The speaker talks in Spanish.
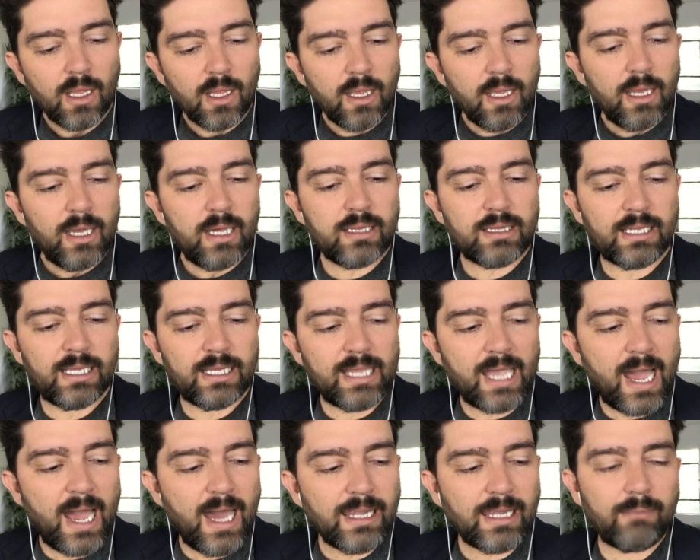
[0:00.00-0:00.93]
Este,
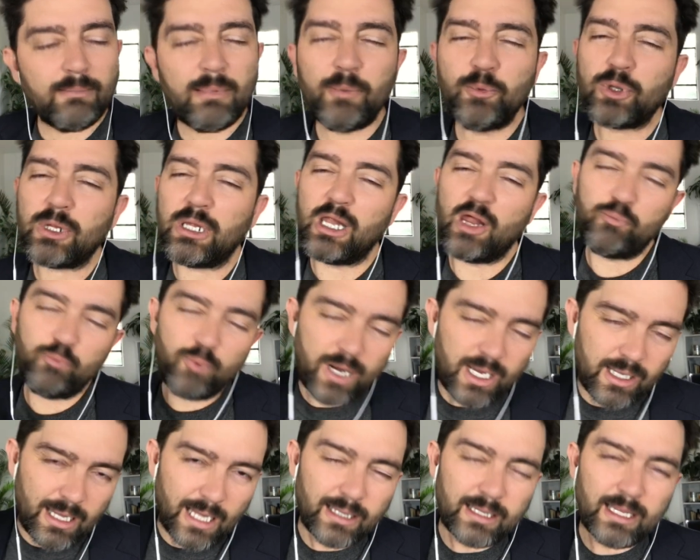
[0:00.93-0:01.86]
ya sabemos que
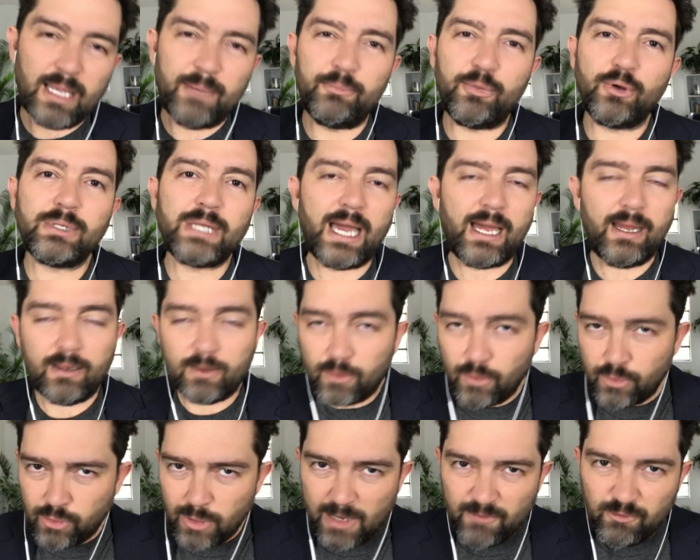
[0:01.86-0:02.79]
después, al tiempo, ya
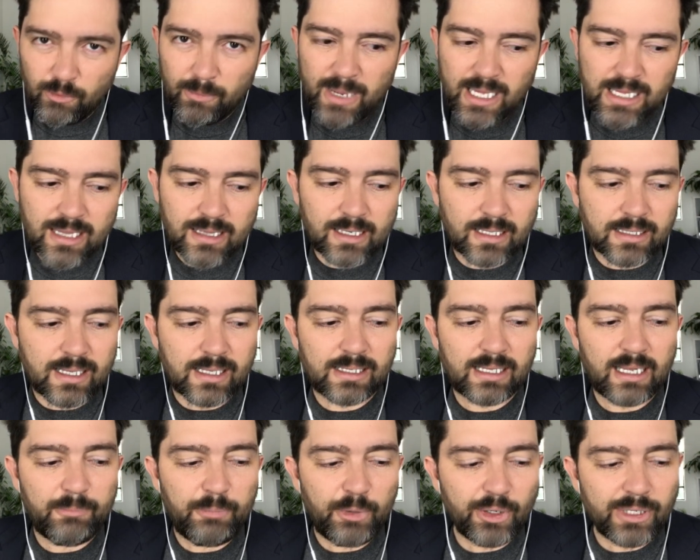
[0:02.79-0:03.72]
encontró la forma de hacerse
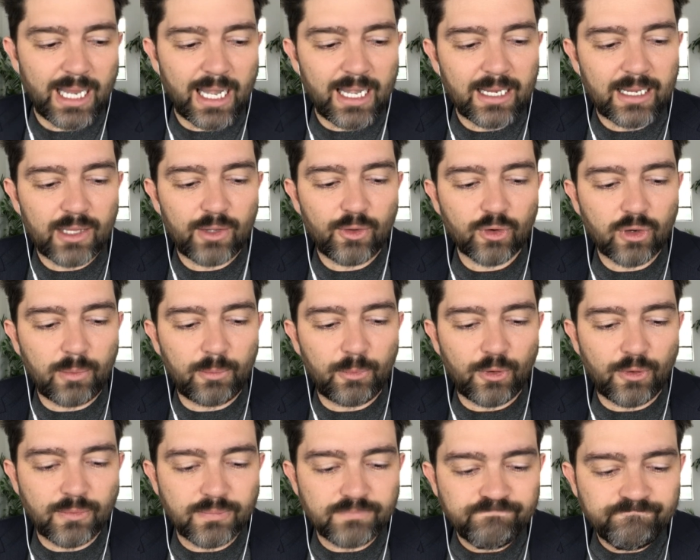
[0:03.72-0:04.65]
de él, pero ya le quedó
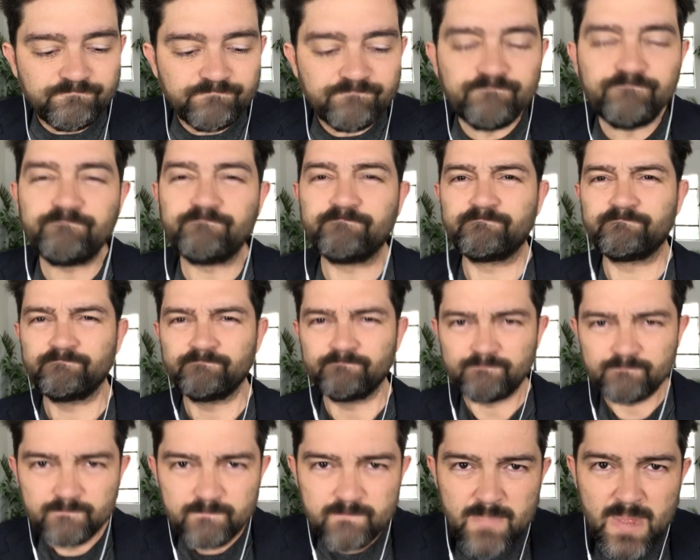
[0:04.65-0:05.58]
como,
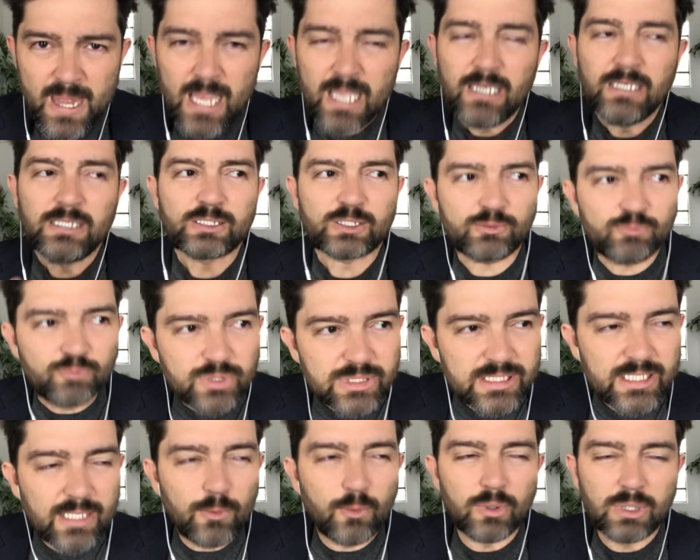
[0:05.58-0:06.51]
como
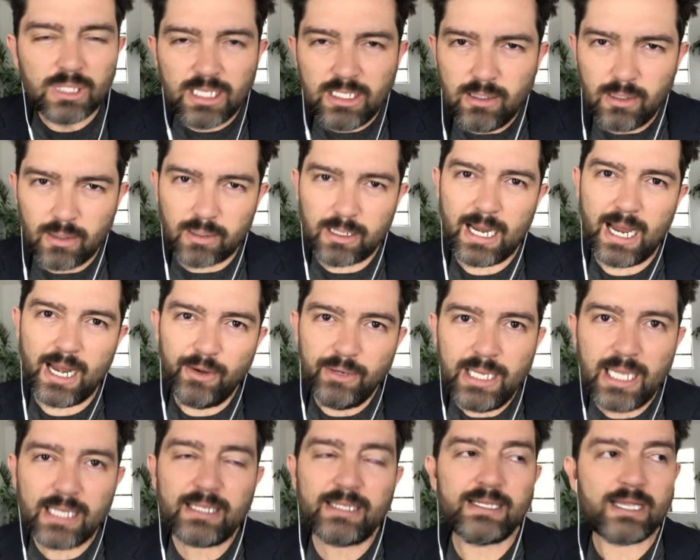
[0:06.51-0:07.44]
este gustito raro y
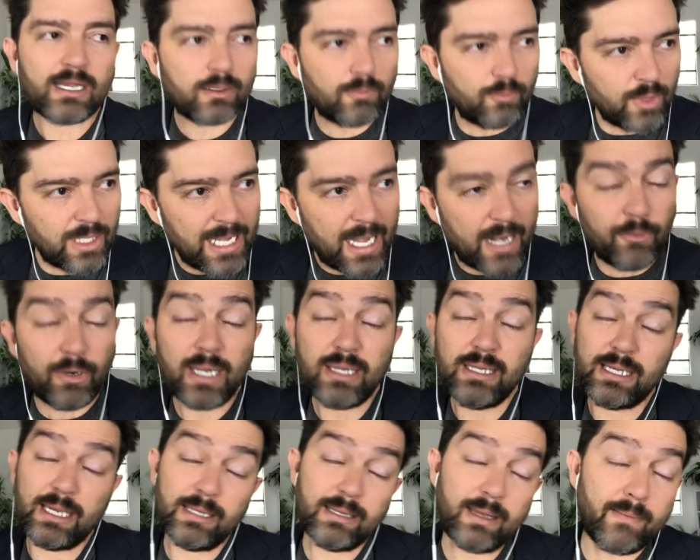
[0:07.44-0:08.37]
ya tenía como el... Ahora
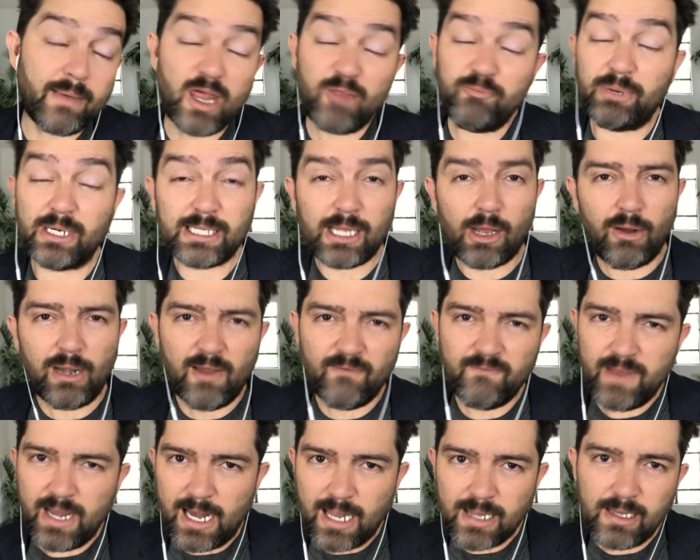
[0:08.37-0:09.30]
sí que se había despertado la
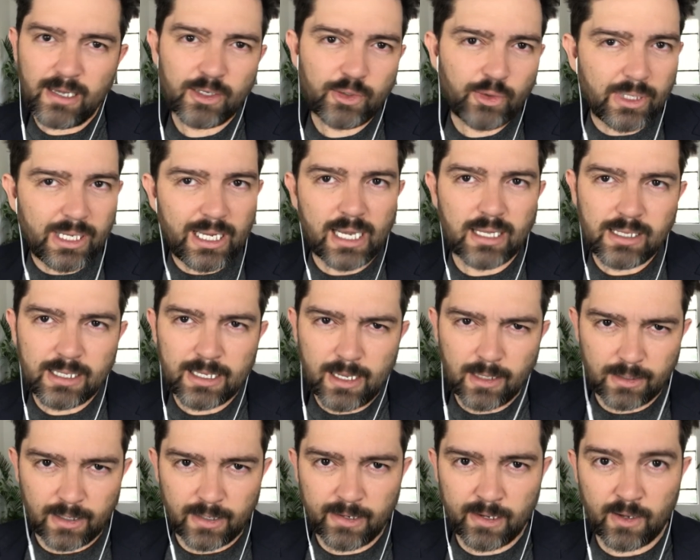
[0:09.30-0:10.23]
fiera dentro y ya la
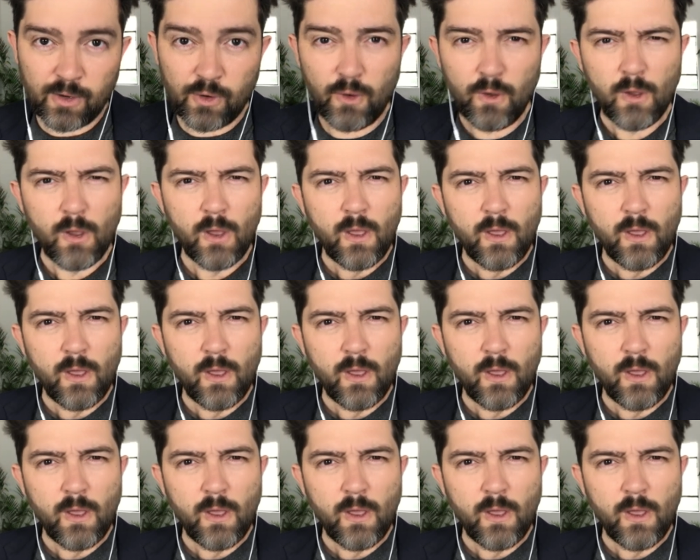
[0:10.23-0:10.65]
seguía teniendo